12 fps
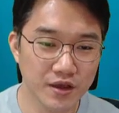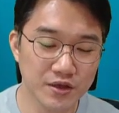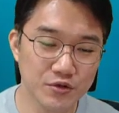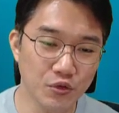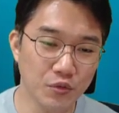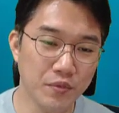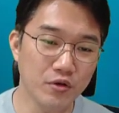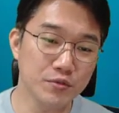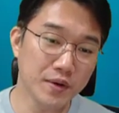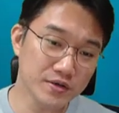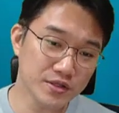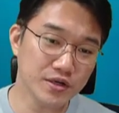했고 버거
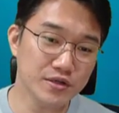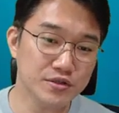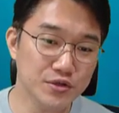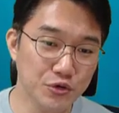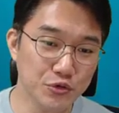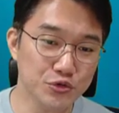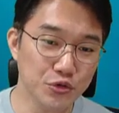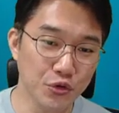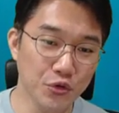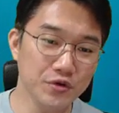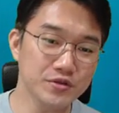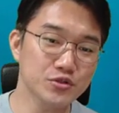바운티 같은
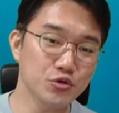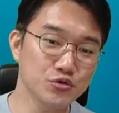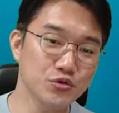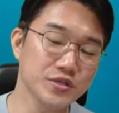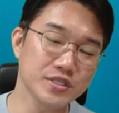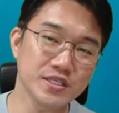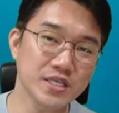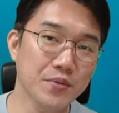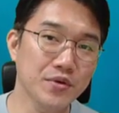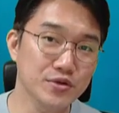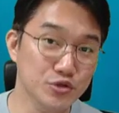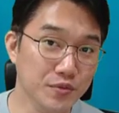경우도 종종 이제
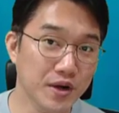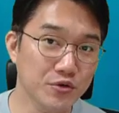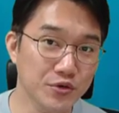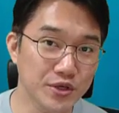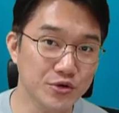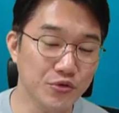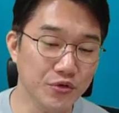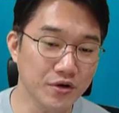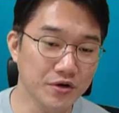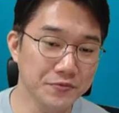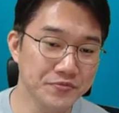참여를 좀 하고 있고요